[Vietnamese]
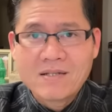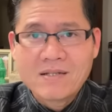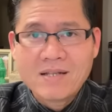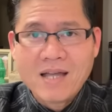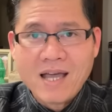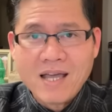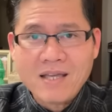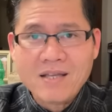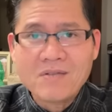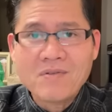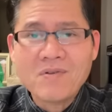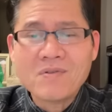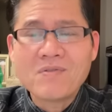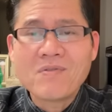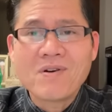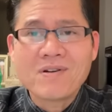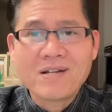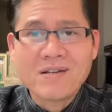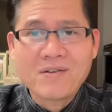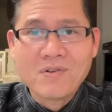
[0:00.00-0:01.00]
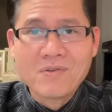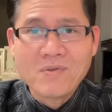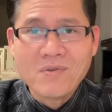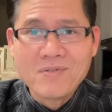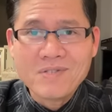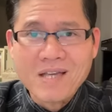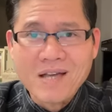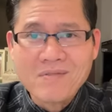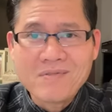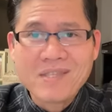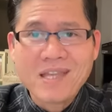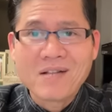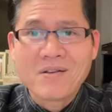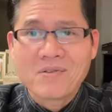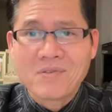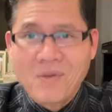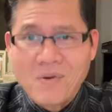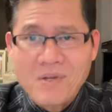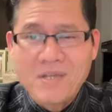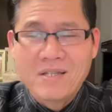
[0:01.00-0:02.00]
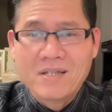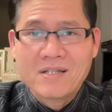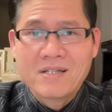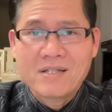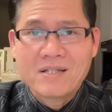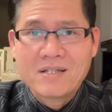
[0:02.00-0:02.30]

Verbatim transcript: đấy rút cuộc là cô chú anh cháu tiền của tôi